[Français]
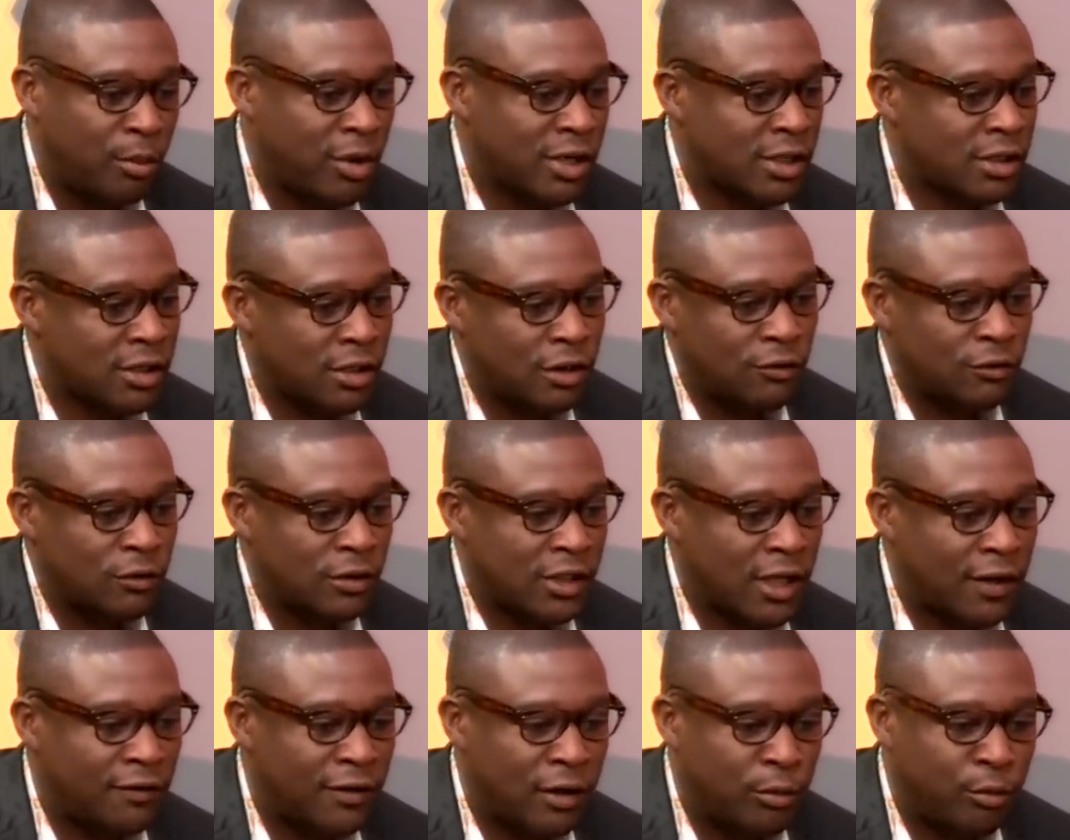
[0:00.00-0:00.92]
parce que vous
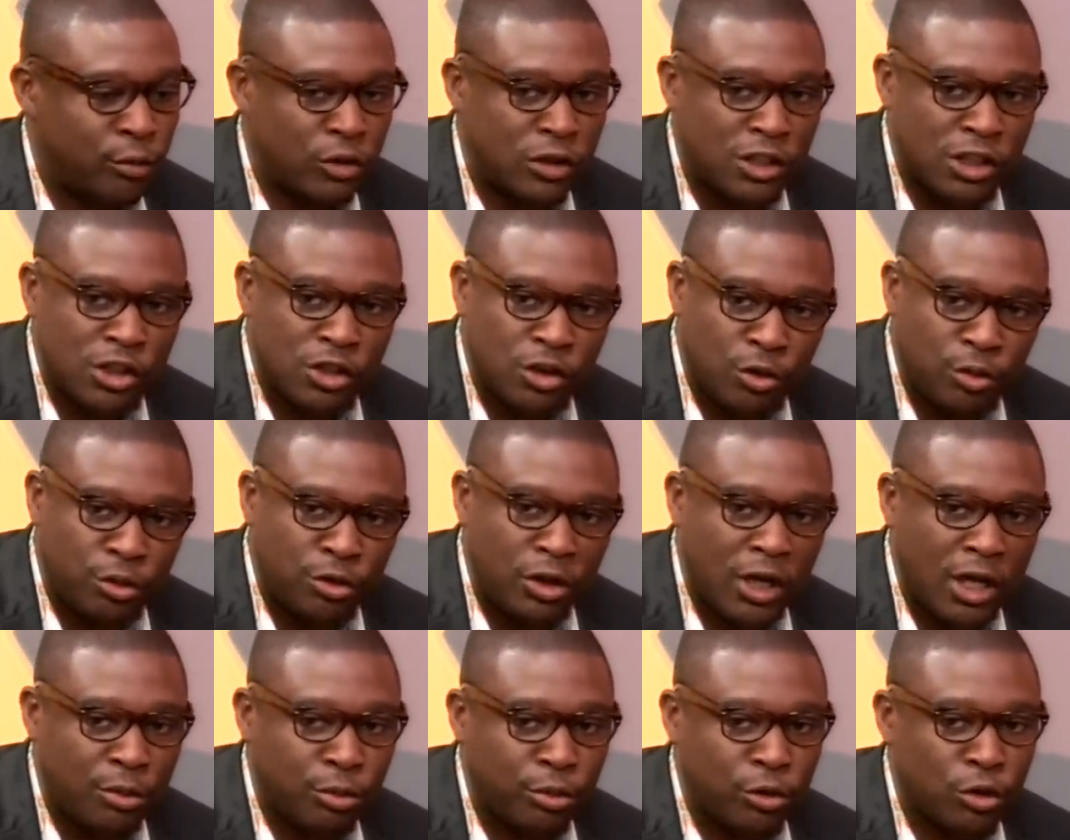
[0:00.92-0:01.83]
savez, pour
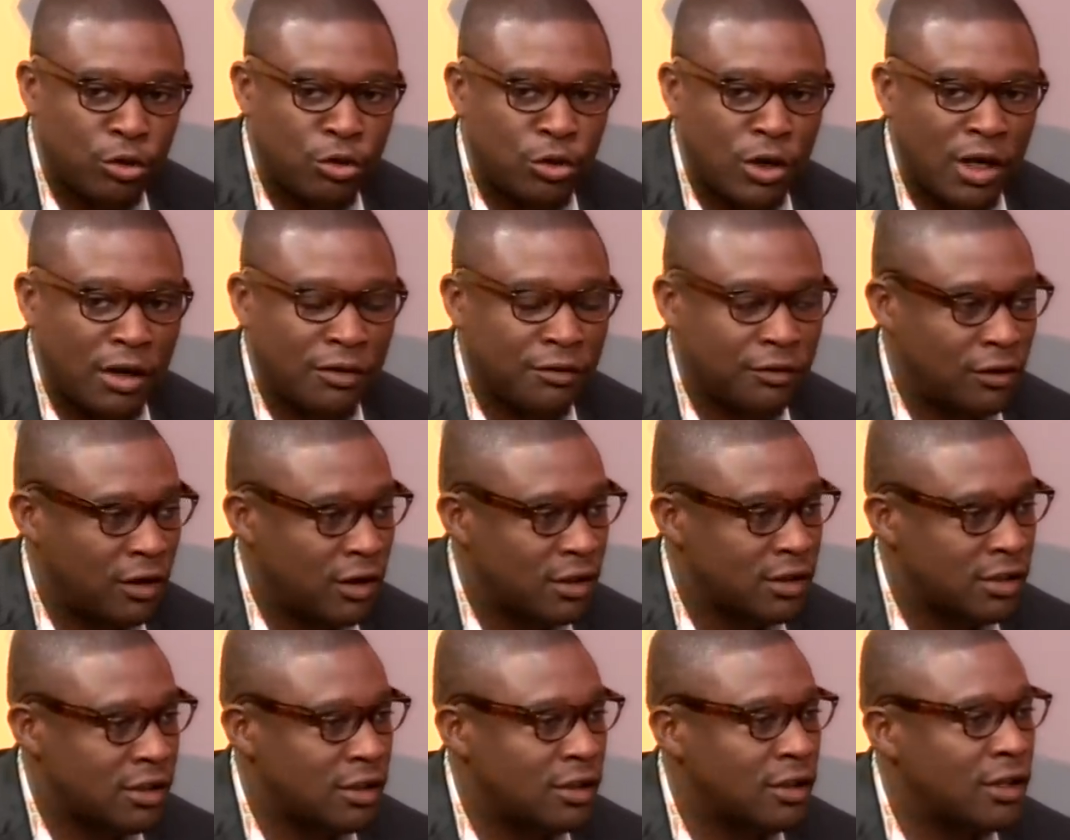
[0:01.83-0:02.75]
distribuer un produit en
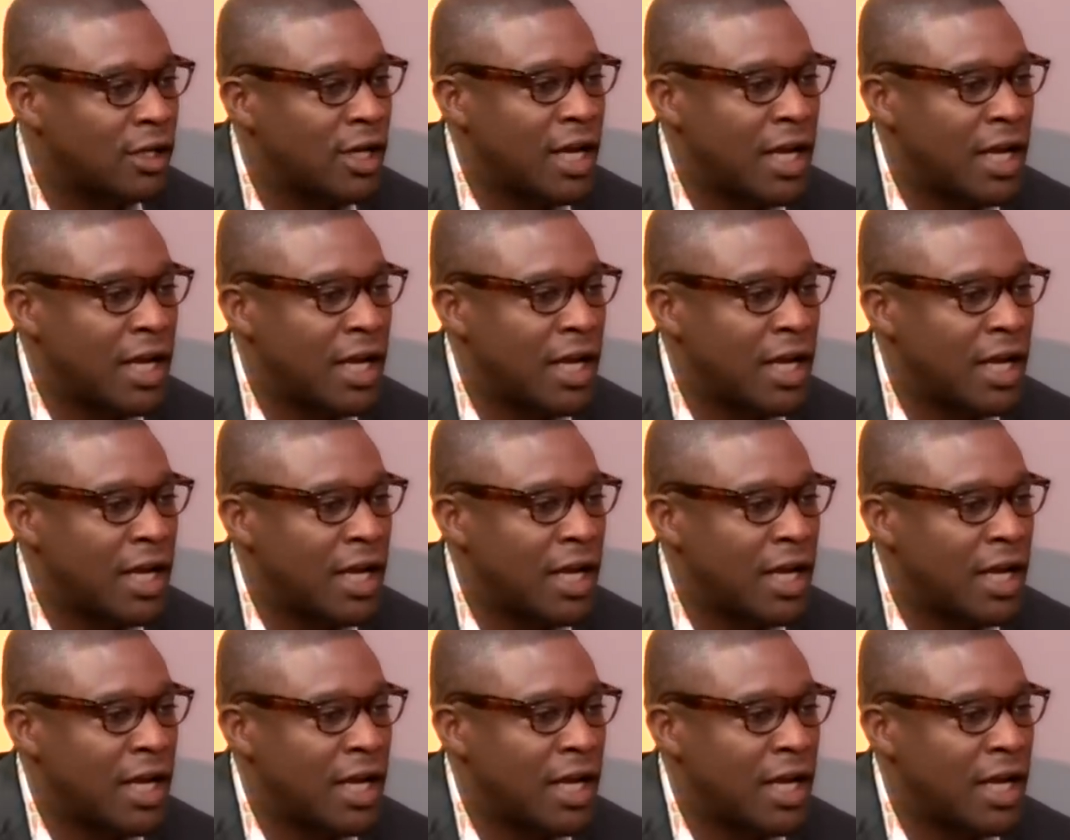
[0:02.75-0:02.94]
France,